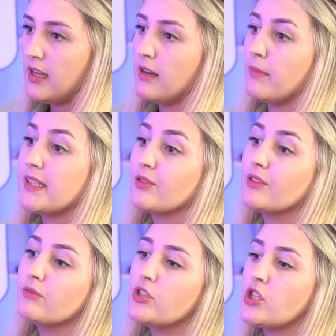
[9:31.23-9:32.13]
mas eu
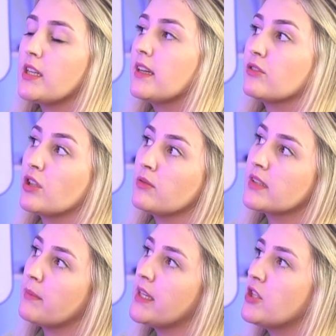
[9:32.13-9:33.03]
não tinha, eu só não
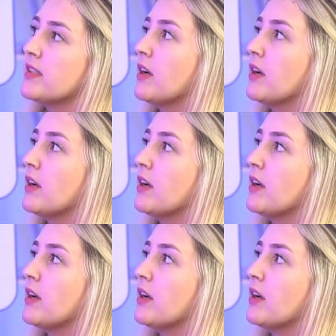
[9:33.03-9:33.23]
sabia dizer